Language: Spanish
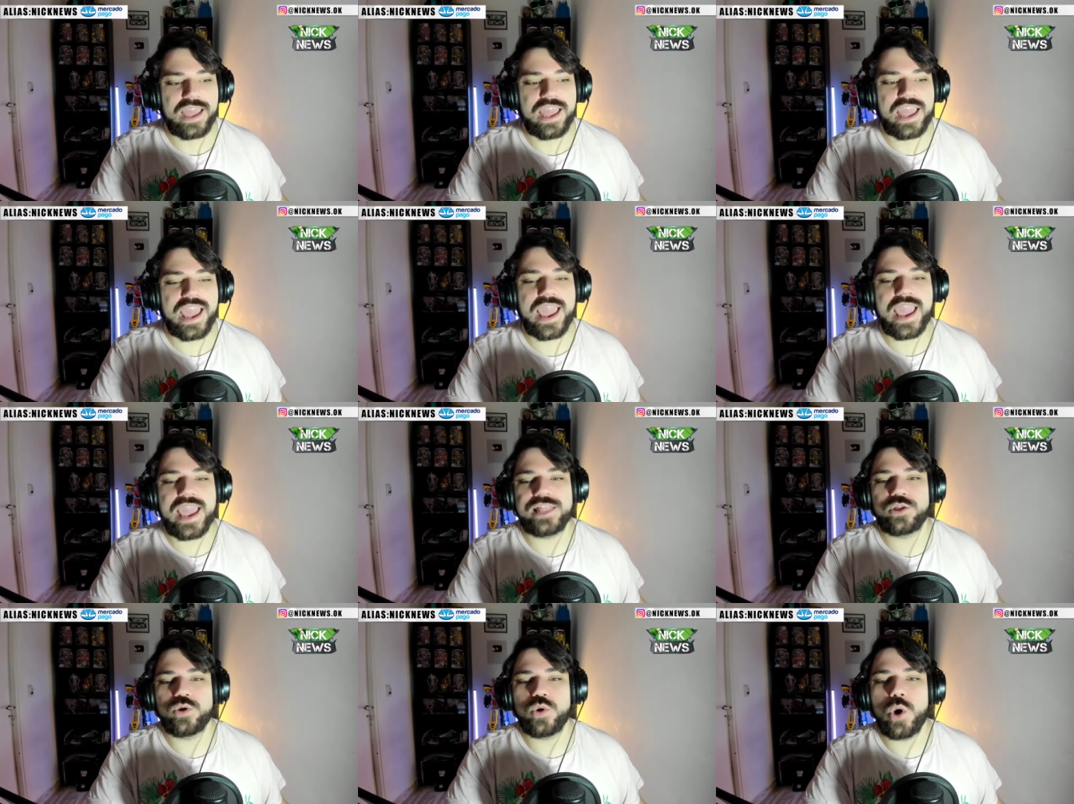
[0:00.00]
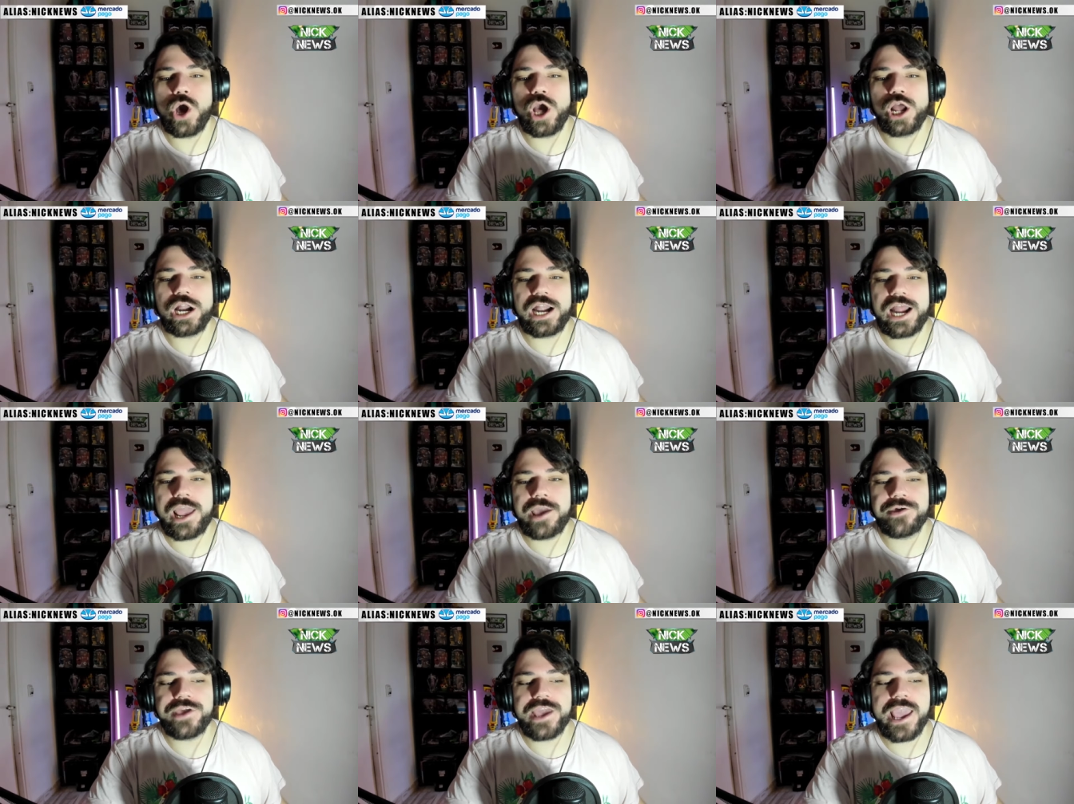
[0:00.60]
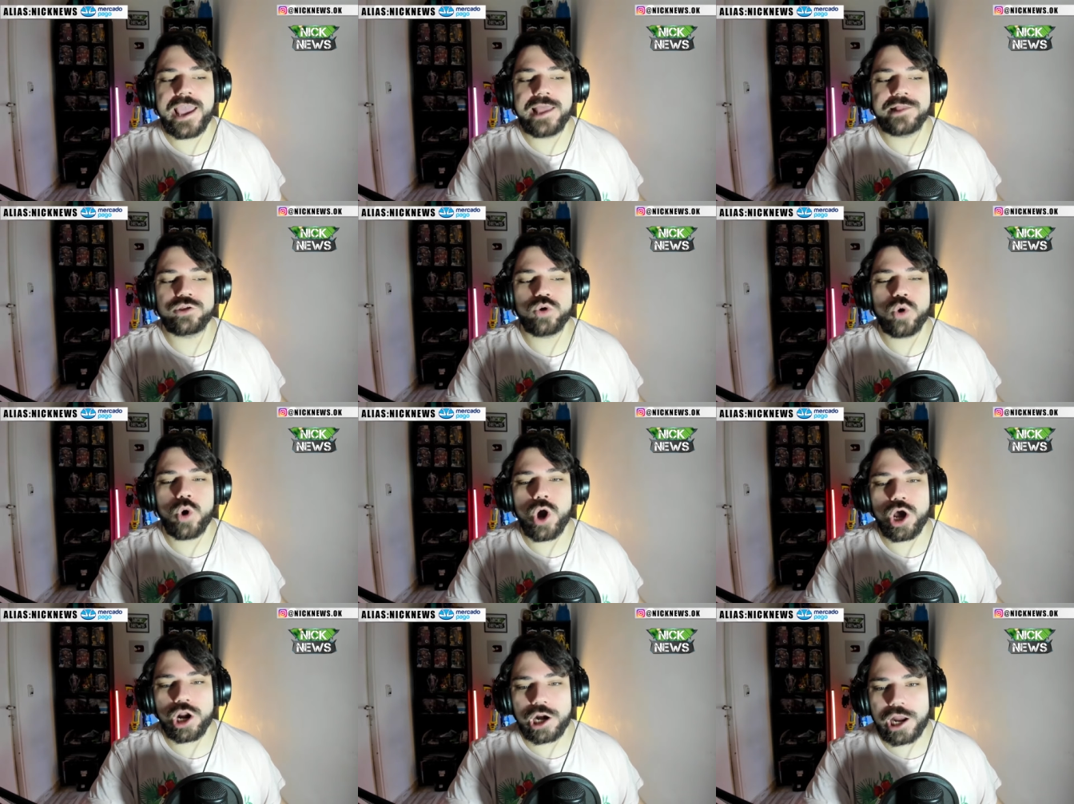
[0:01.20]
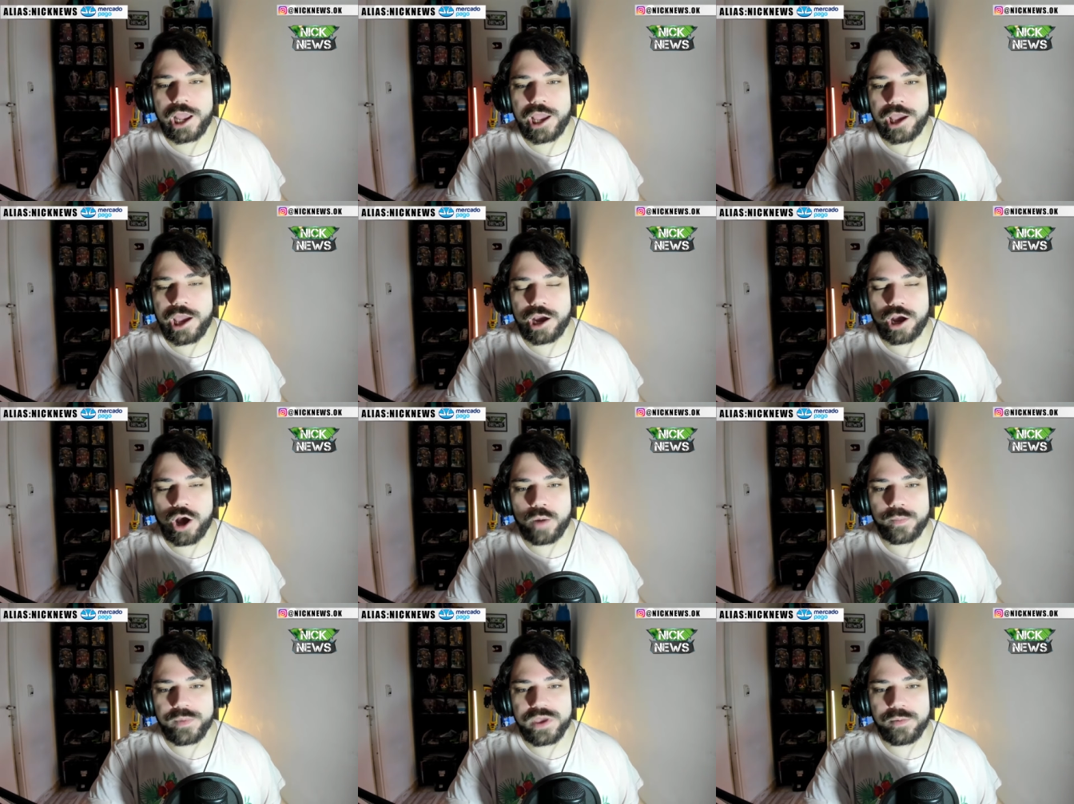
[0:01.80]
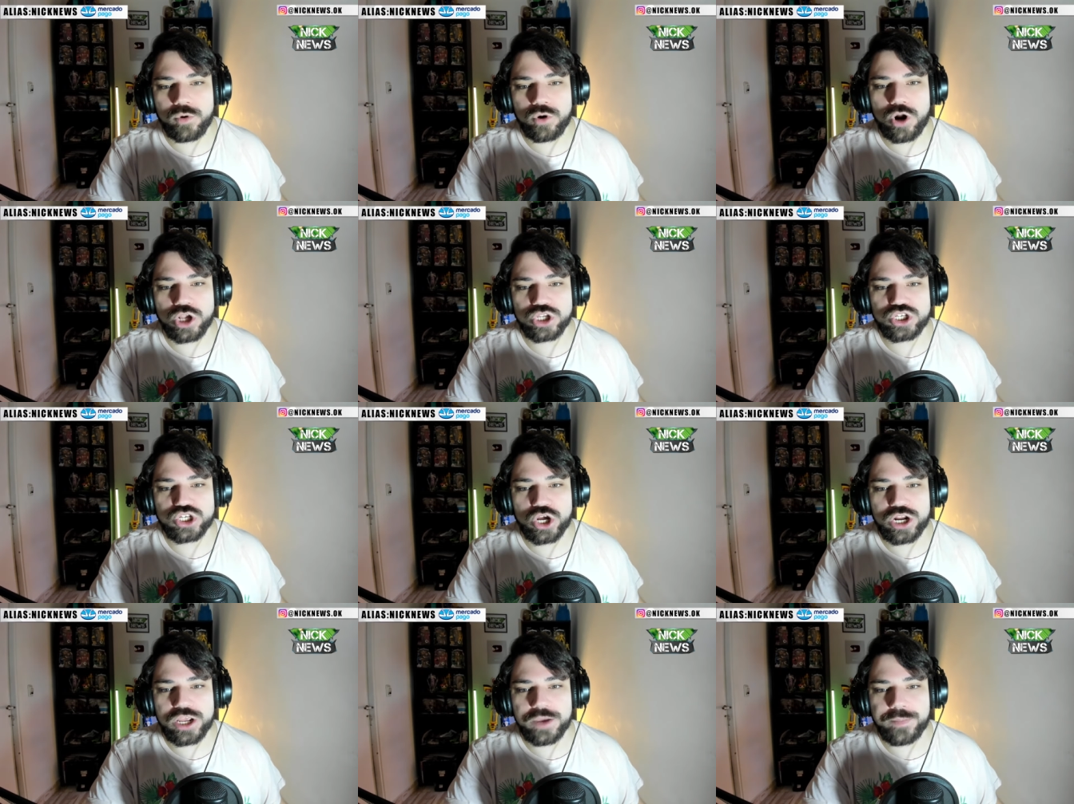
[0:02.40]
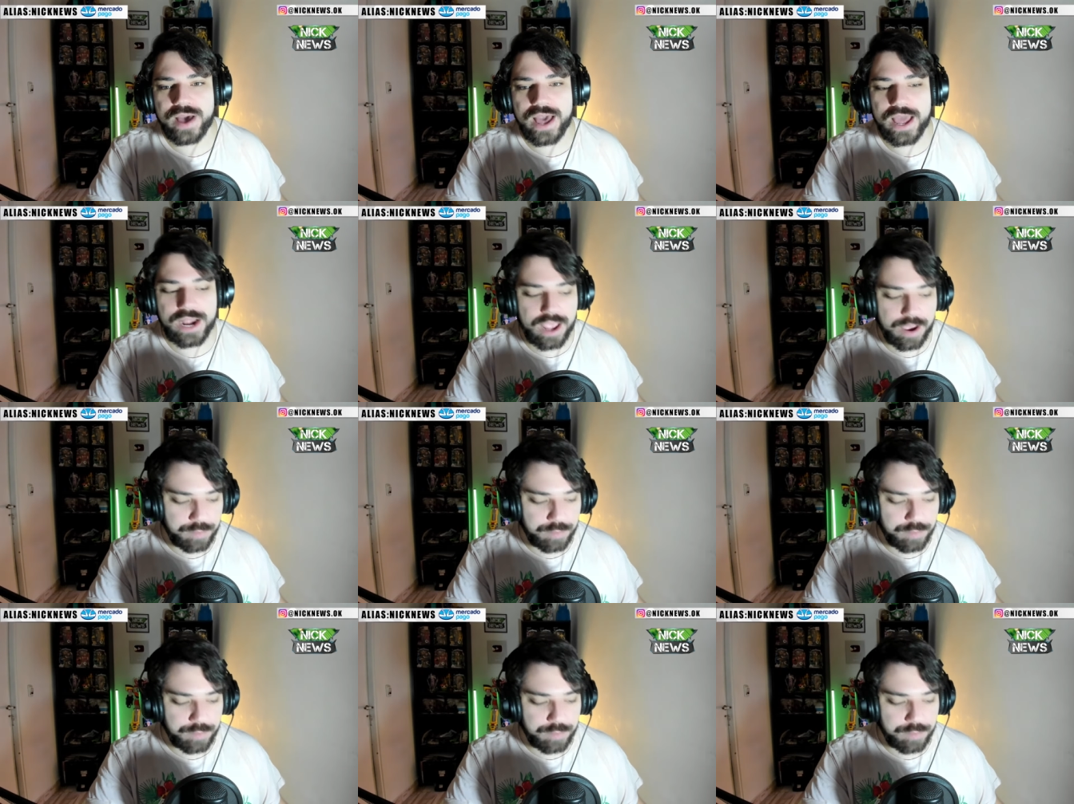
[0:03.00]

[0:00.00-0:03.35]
Eh, estuvo re bien, estuvo re. Comimos unos choripanes,